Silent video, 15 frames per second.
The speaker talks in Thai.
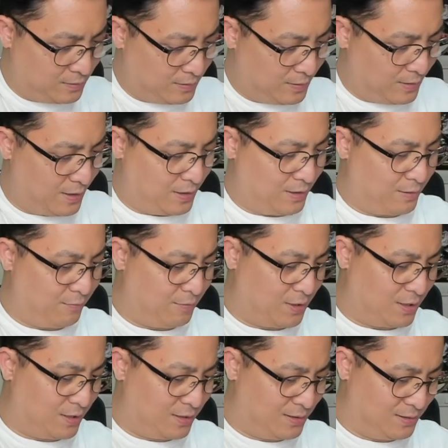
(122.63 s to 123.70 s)
แกไ้ว่า
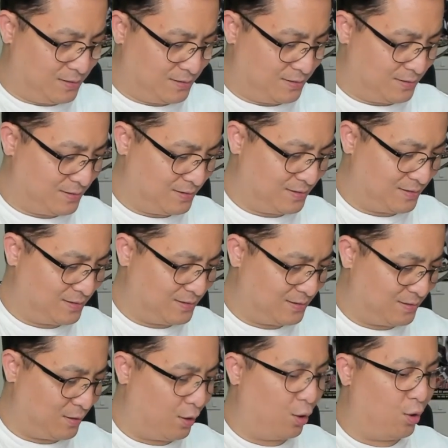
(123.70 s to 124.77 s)

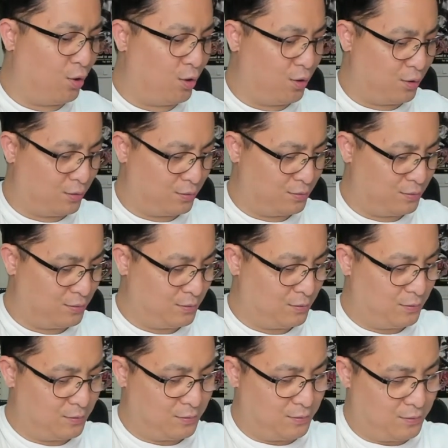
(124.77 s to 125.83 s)
อ๋อ
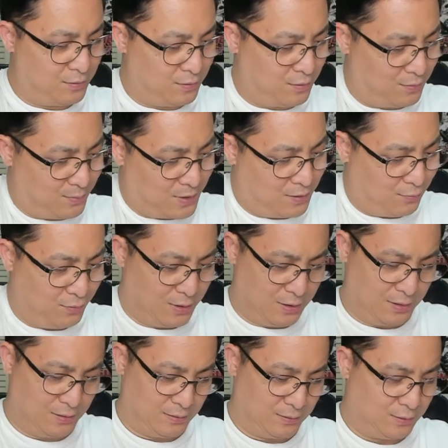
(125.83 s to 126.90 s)
ออกมา อุ้ย
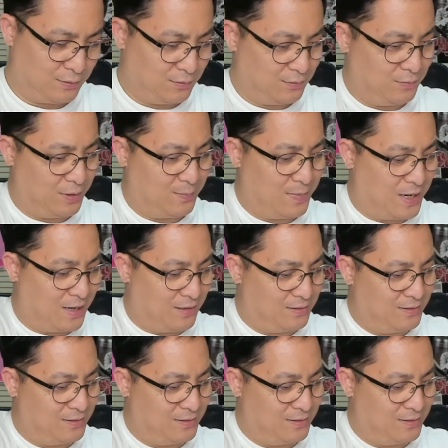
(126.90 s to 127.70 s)
อุ้ยบาท